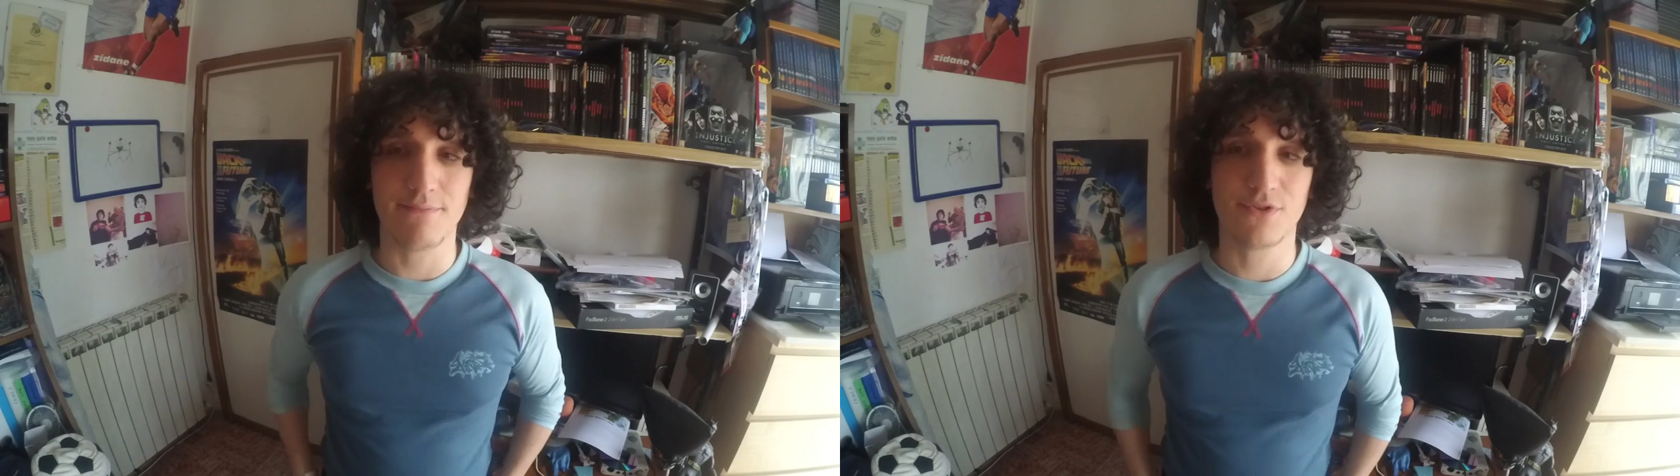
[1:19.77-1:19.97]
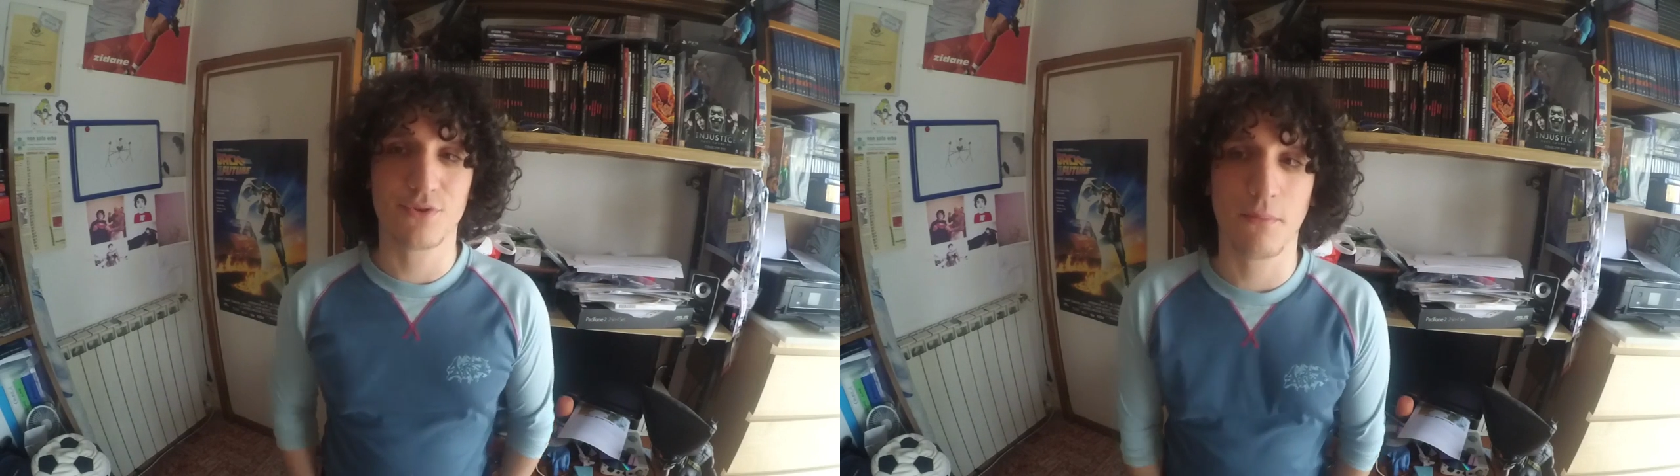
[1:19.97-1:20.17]

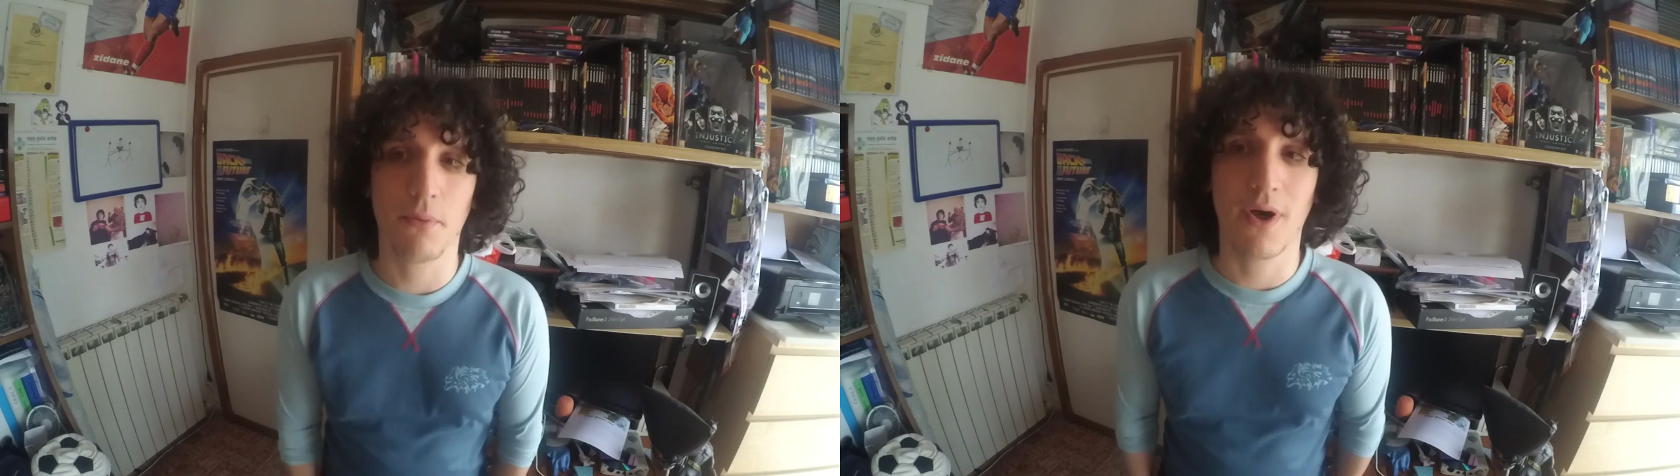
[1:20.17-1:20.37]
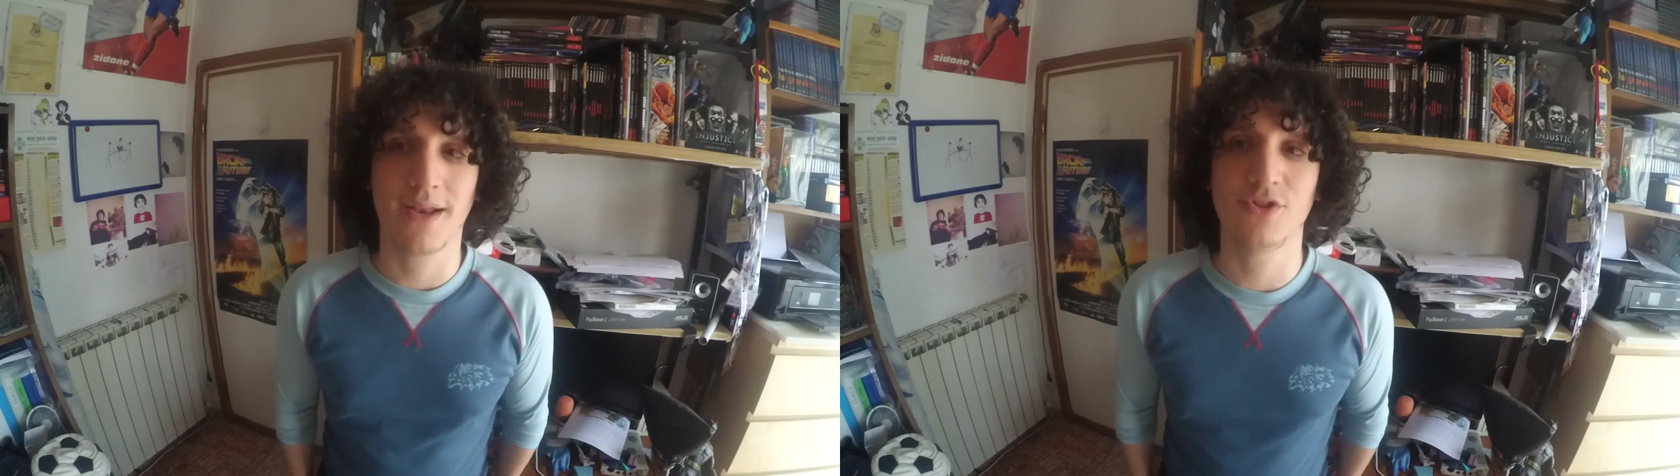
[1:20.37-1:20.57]
bisogna un
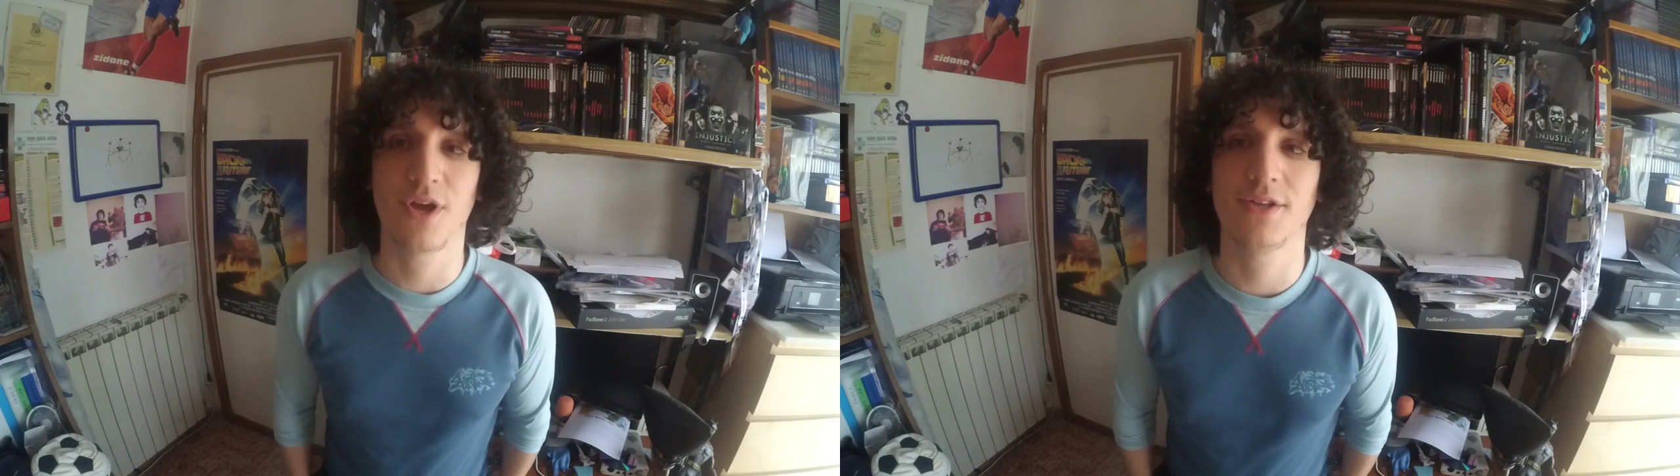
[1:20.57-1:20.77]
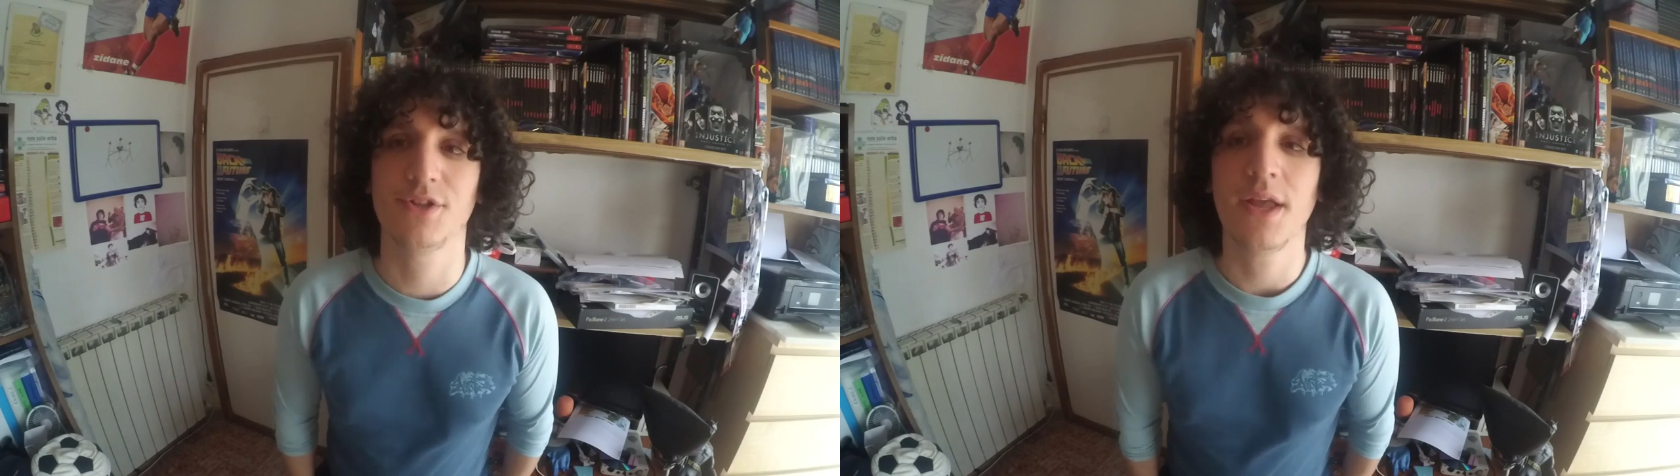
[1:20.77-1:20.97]
po'
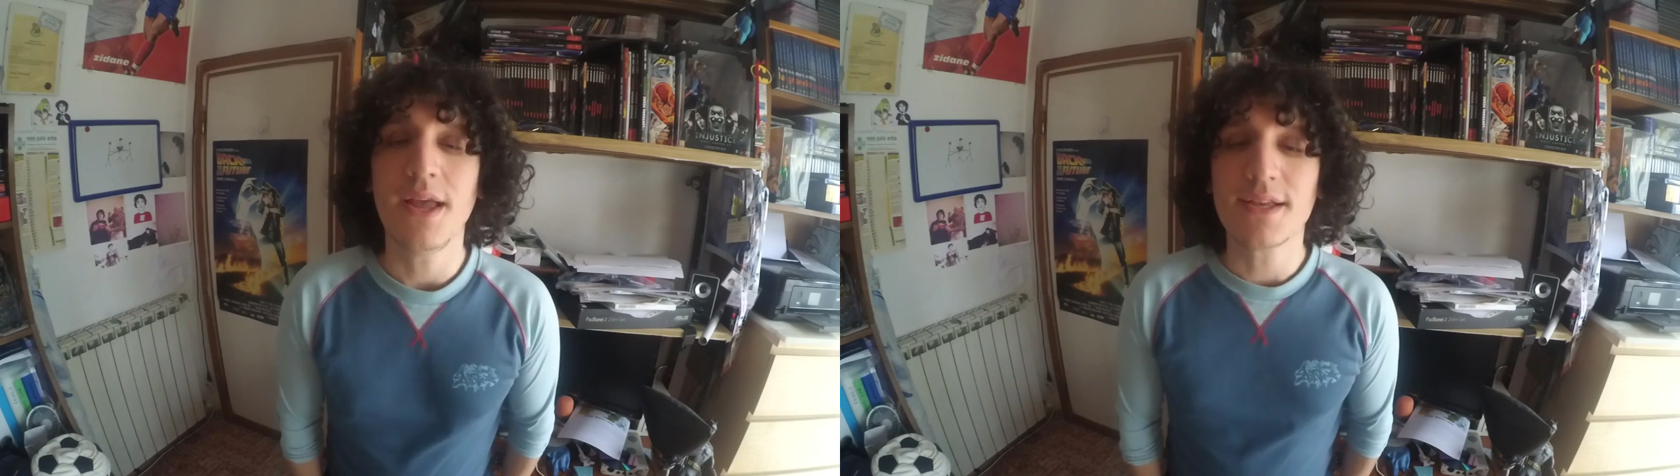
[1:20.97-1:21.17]
arrangiarci.